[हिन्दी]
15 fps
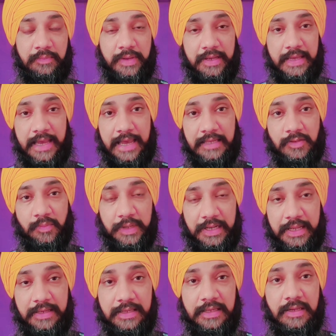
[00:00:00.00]
में गैस
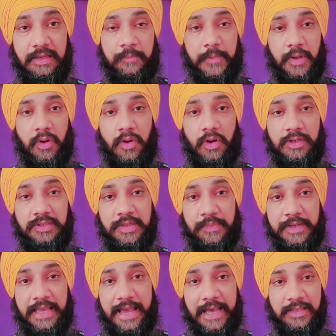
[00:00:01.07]
बनेगी और
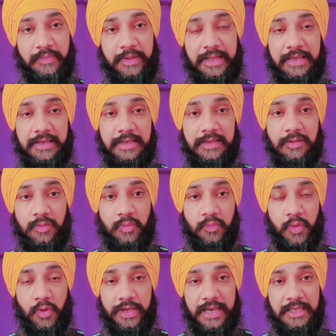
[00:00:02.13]
जब गैस बनेगी
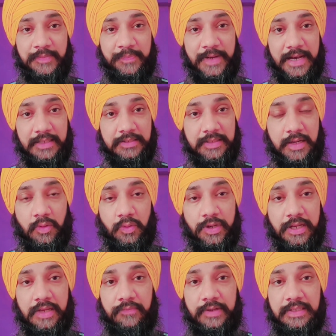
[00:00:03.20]
वो गैस पास ना होने
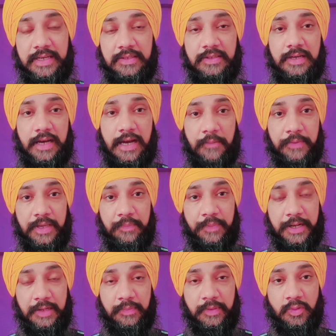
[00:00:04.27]
की वजह से आपके
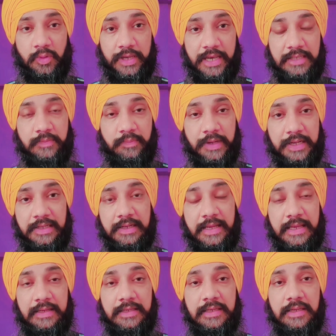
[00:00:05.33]
पेट में जो गैस भरी
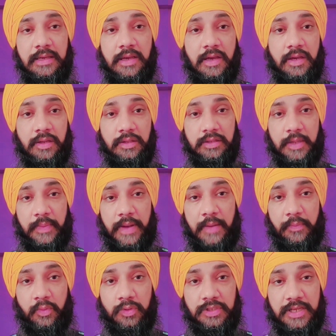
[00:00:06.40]
रहेगी तब
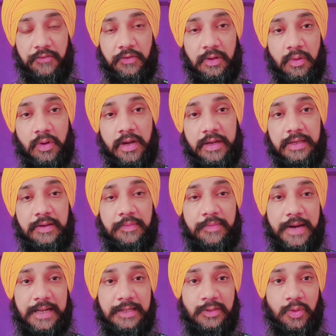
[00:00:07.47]
आपको ये फील होगा कि
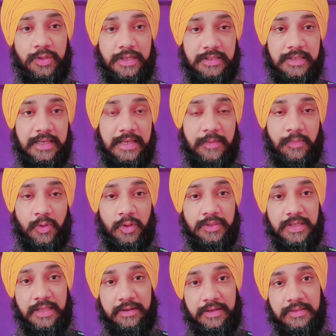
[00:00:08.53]
हमारी जो नसें हैं बहुत
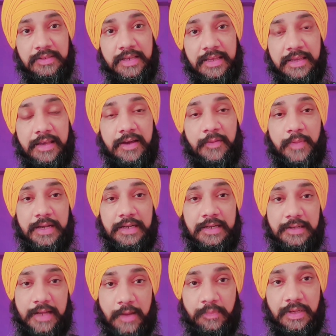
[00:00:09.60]
ज़्यादा कस गई हैं हमारी
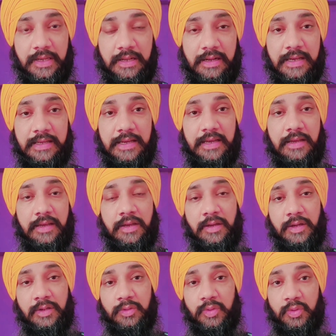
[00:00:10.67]
नाभि हिल गई है
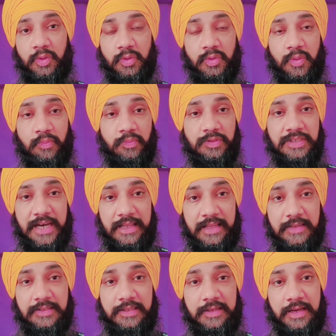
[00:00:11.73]
तो दोस्तों ज़्यादा
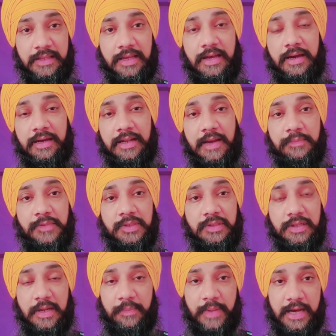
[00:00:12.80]
से ज़्यादा अगर आप
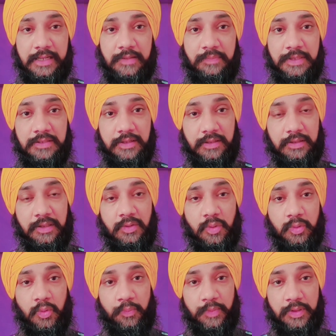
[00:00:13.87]
जितना पानी पी सकते हो
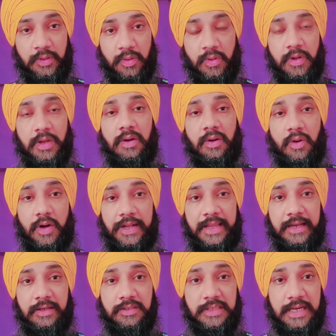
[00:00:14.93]
तो पियो और
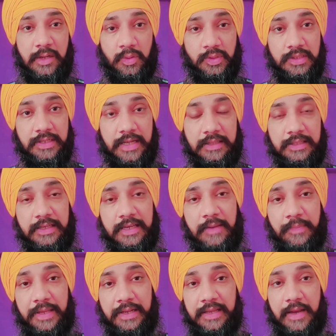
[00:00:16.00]
एक जेलोसिन आती है
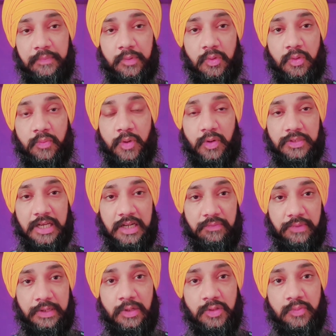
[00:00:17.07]
मैंने आपको बहुत सारी
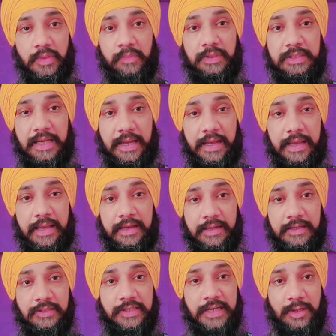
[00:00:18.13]
वीडियोस में बताया है
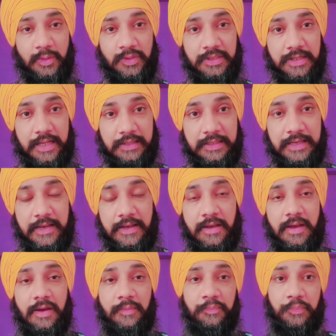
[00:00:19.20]
कि जेलोसिन आती है
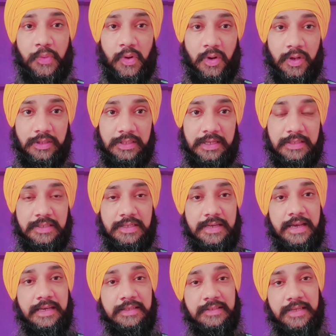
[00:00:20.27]
बहुत ही अच्छी
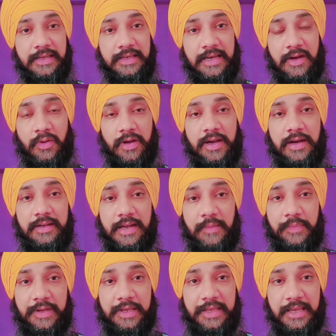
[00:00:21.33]
है इससे क्या होगा अगर
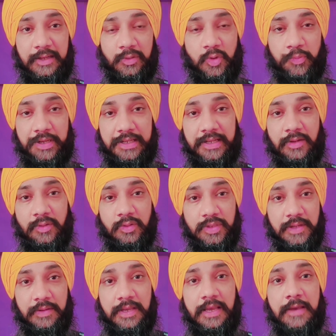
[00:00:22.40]
आप एक दो महीने
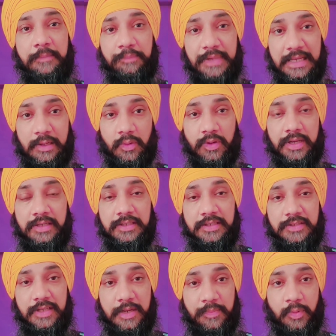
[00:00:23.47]
उसे पी लोगे जो
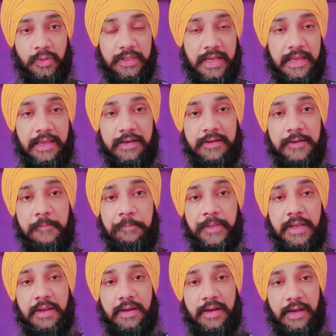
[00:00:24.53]
सिर्फ होता है एक
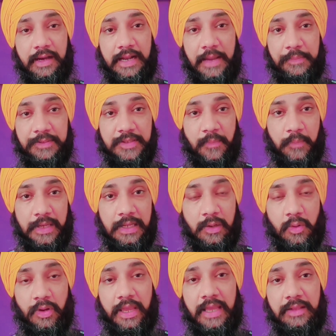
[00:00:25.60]
अगर आप इसे पी
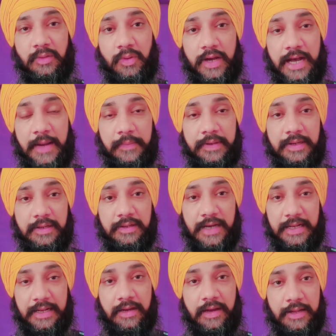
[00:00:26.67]
लोगे तो आप
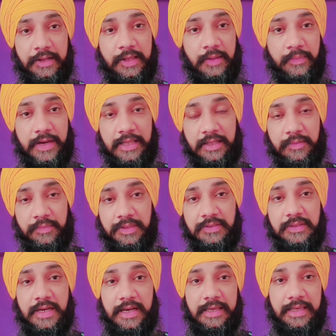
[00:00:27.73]
खाना खाने के बाद हम
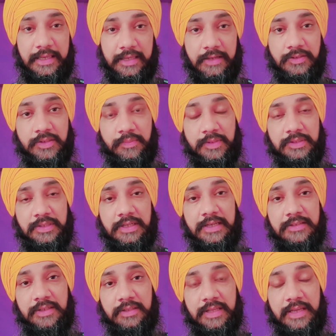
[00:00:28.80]
इसका एक एक चम्मच ले
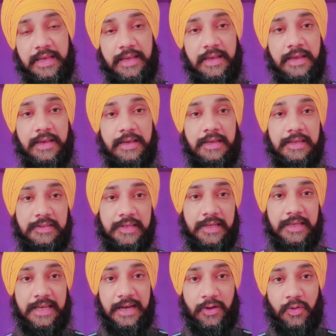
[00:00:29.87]
सकते हैं इससे
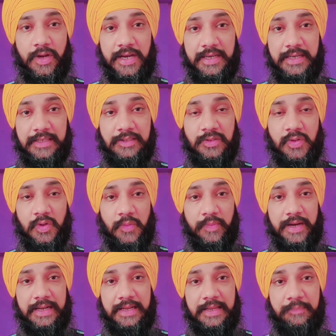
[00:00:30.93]
क्या होगा कि जो
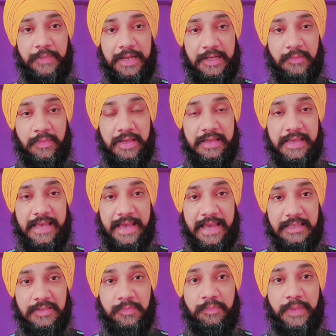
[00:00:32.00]
हमारे पेट में
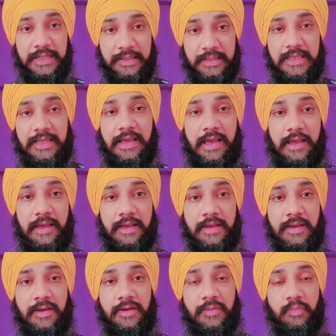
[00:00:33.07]
गैस बनती है
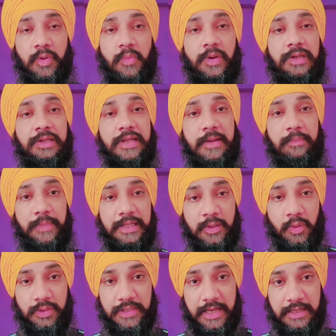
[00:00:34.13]
वो बनना बंद
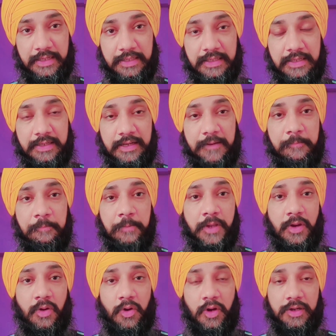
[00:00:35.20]
हो जाएगी ठीक है
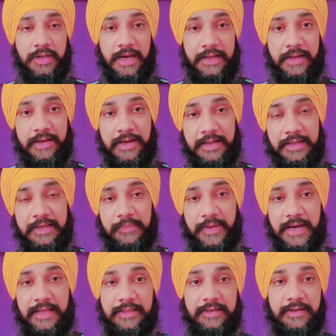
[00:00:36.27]
और खाना खाने के
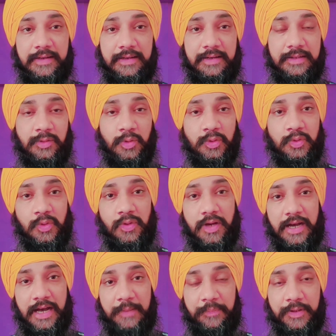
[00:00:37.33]
बाद दोस्तों
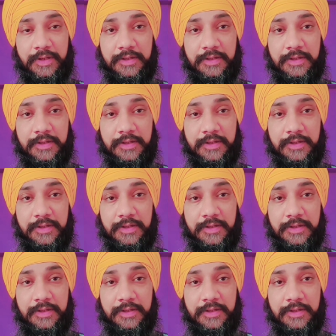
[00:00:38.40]
आप